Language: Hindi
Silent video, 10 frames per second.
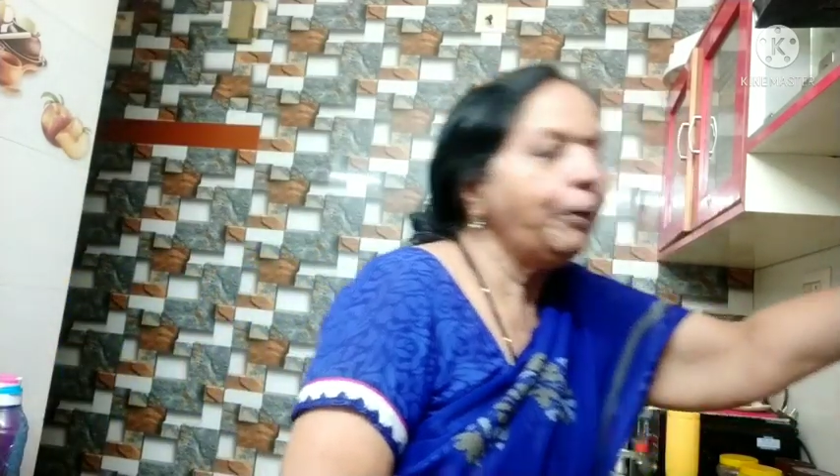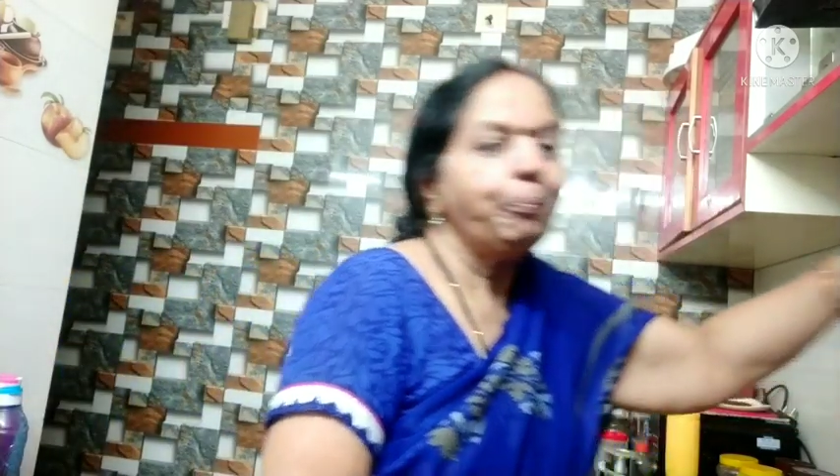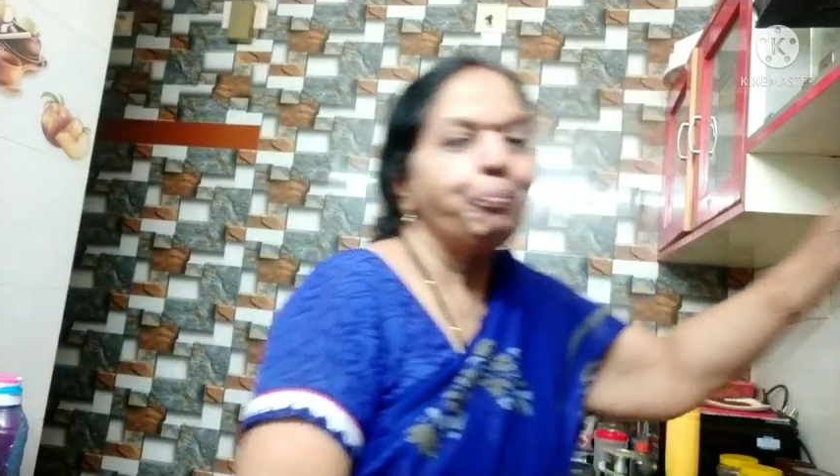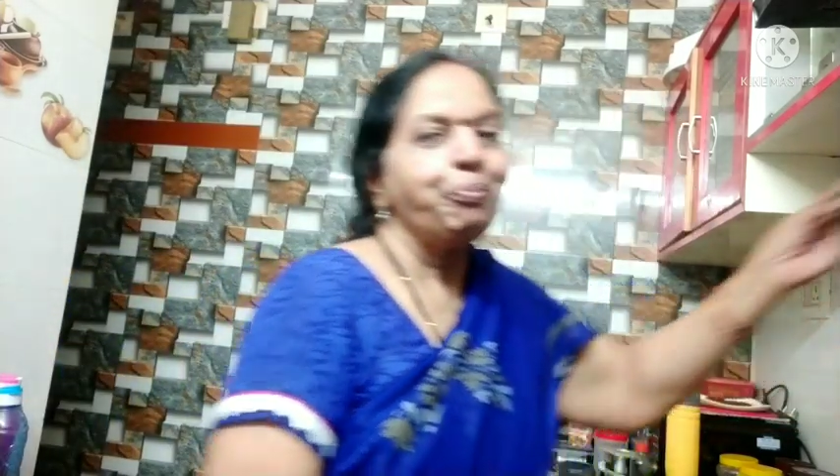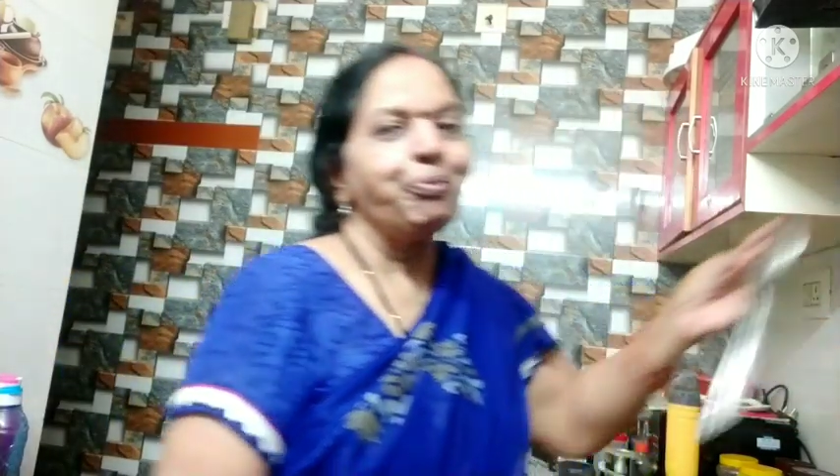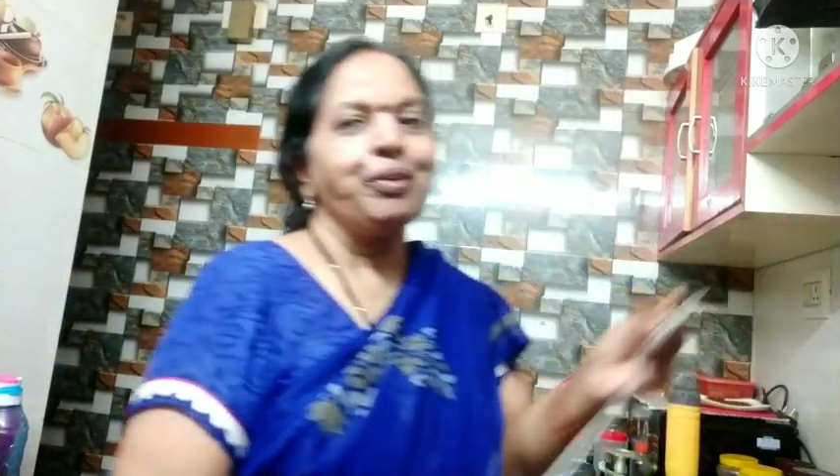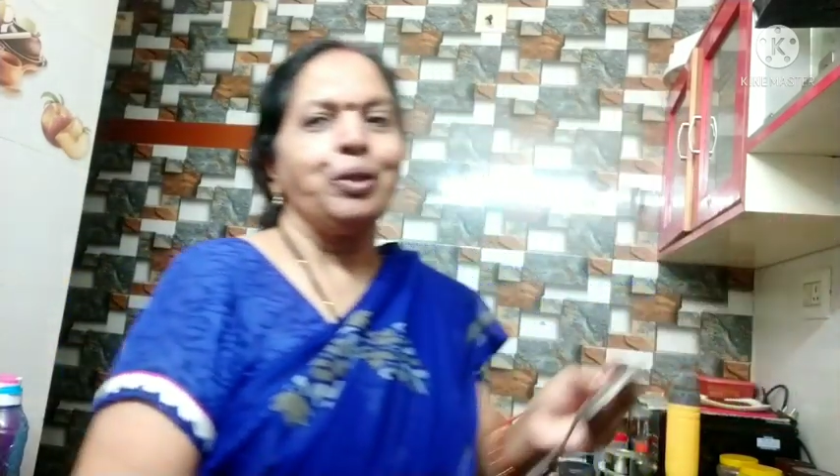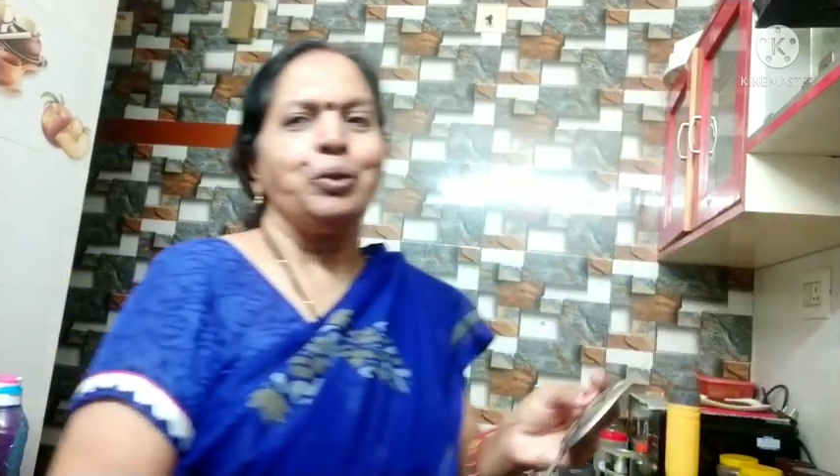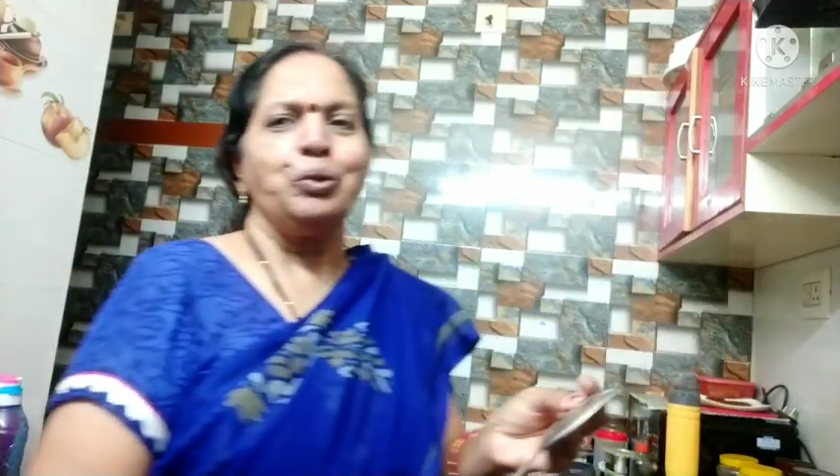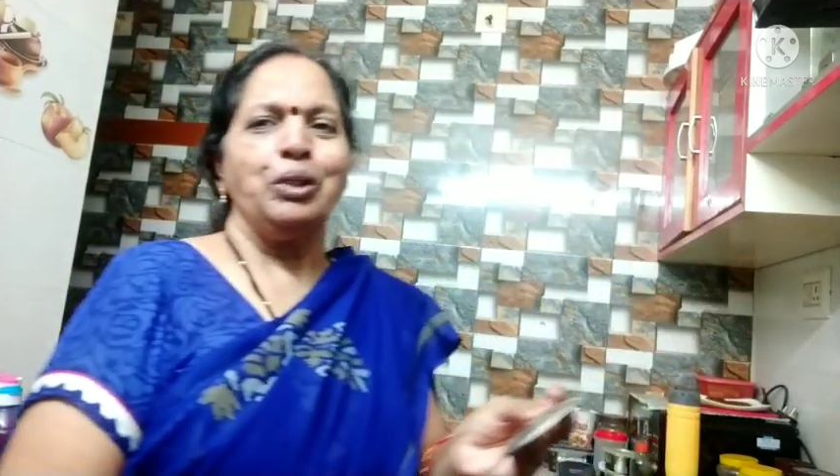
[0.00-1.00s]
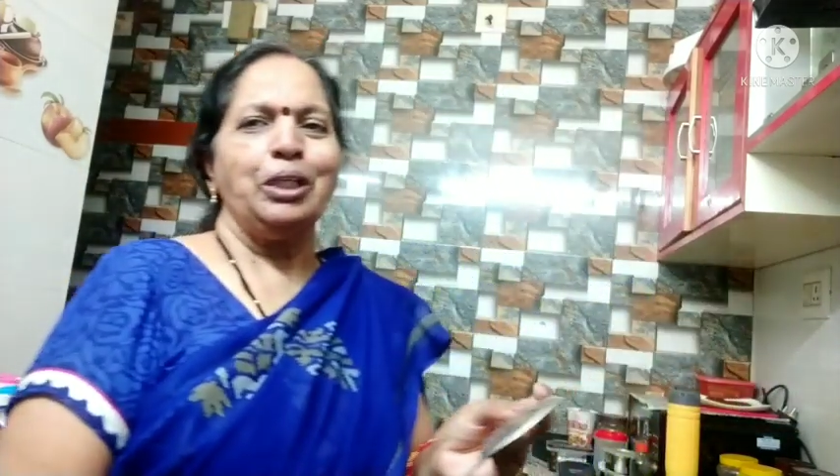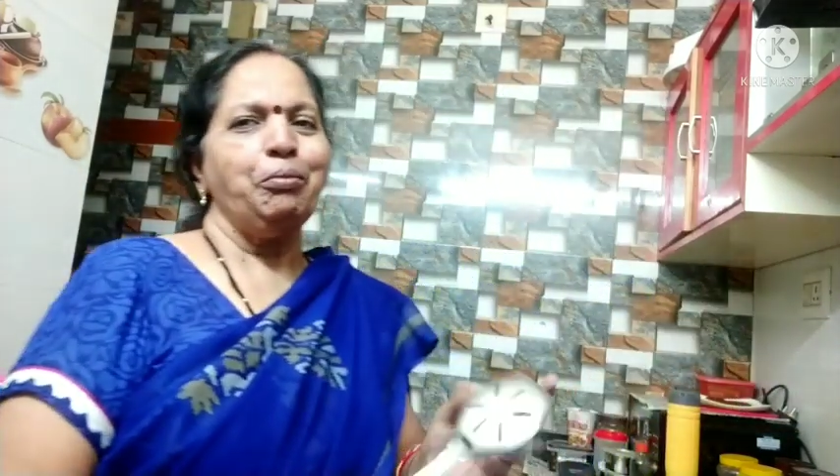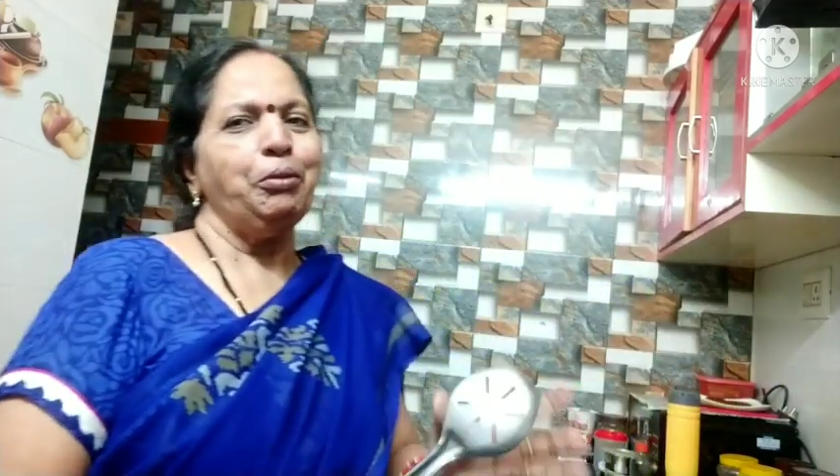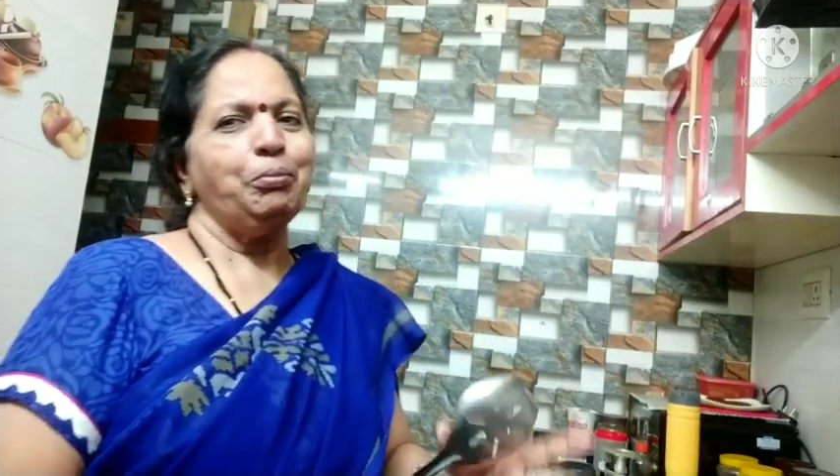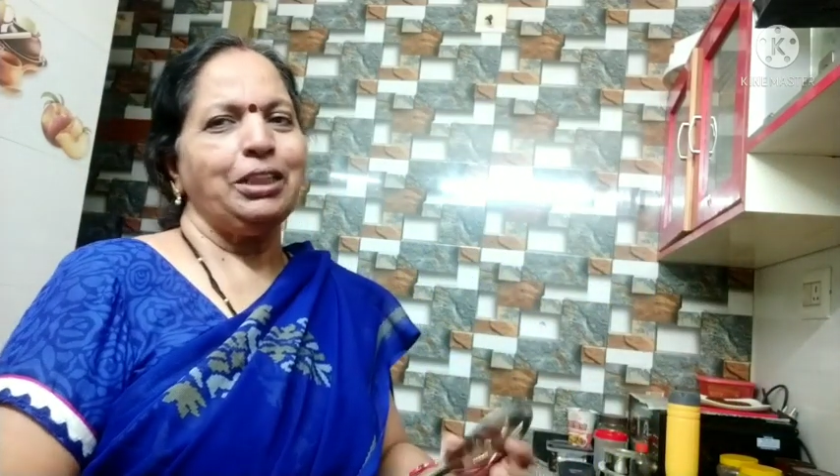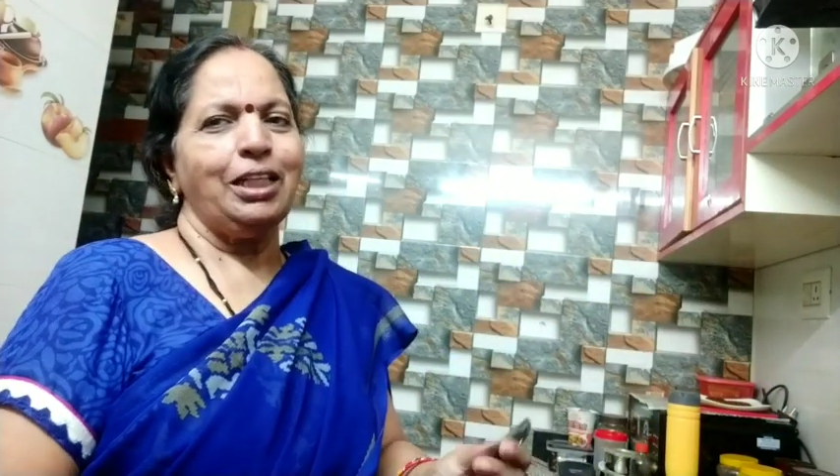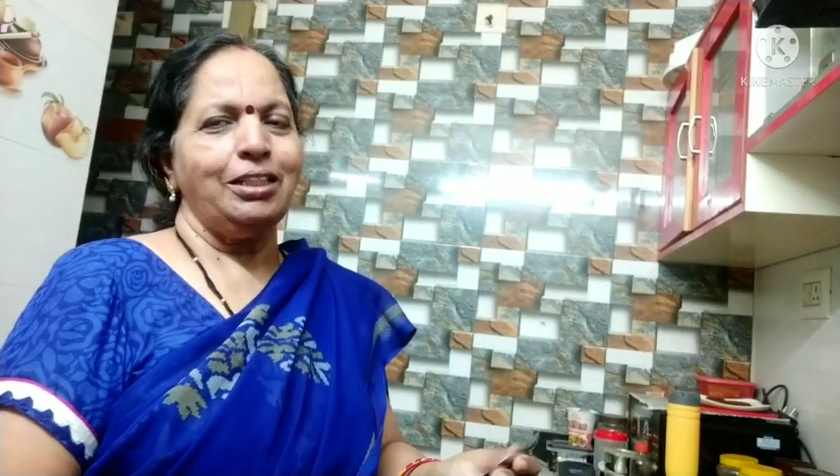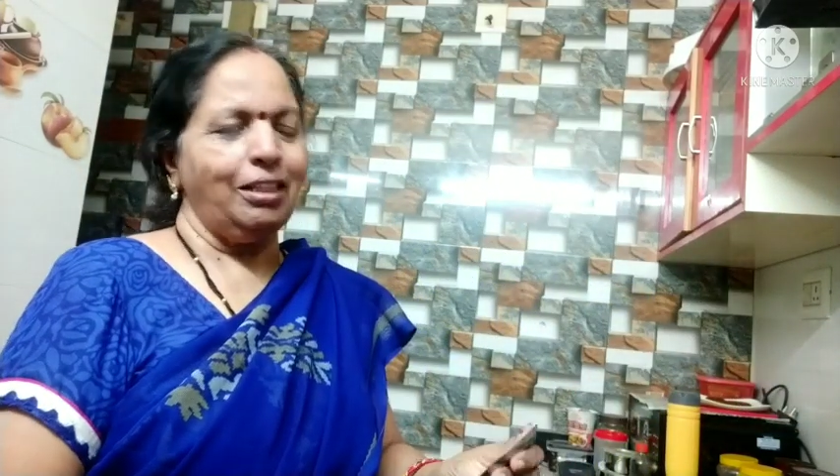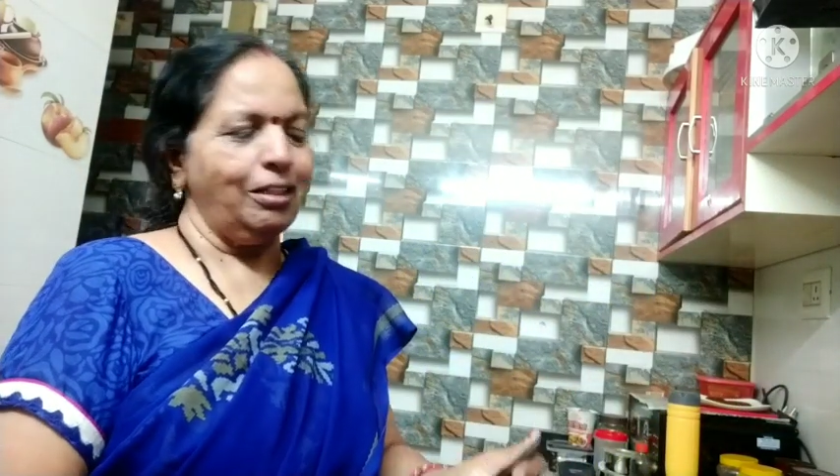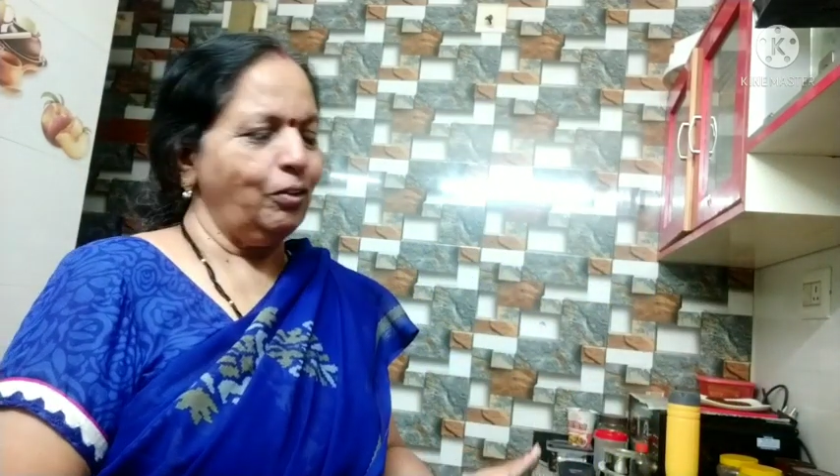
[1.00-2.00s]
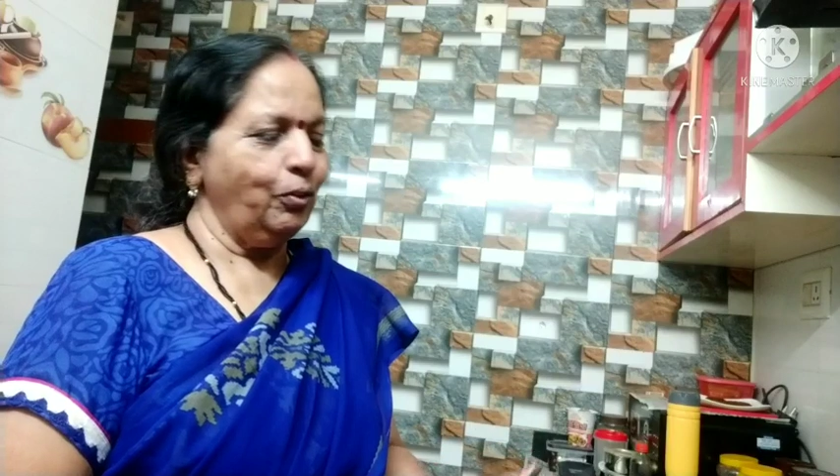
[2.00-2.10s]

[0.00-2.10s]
है तो गर्मी में बाजार जाना